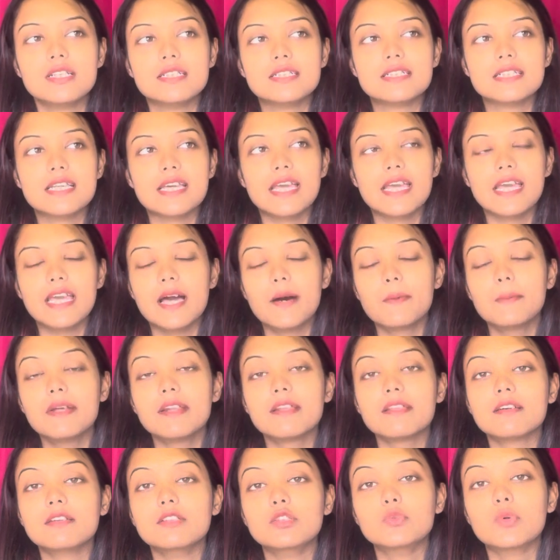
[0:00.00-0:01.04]
যে আমার
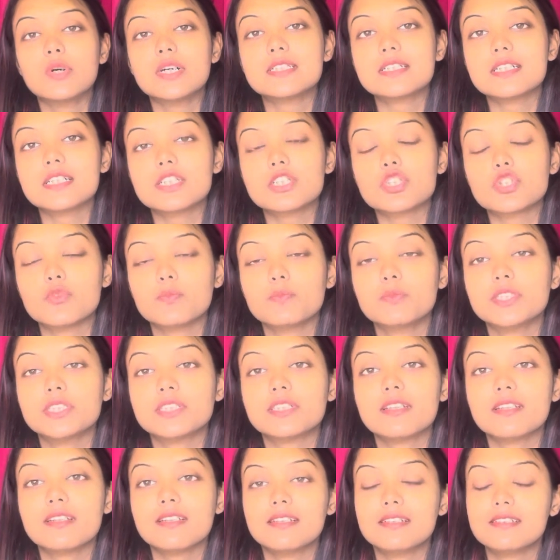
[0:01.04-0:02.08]
দু হাজার
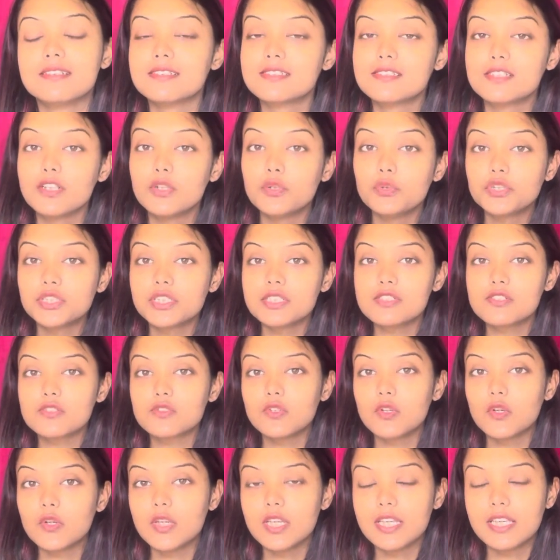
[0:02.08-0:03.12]
চব্বিশের
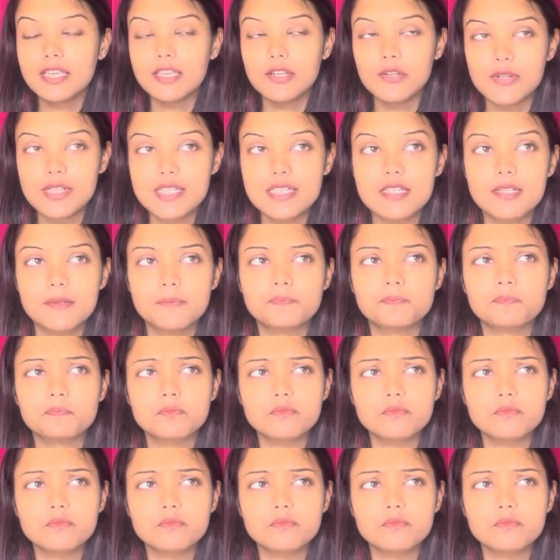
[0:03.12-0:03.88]
রেজলিউশনসগুলো কী কী রয়েছে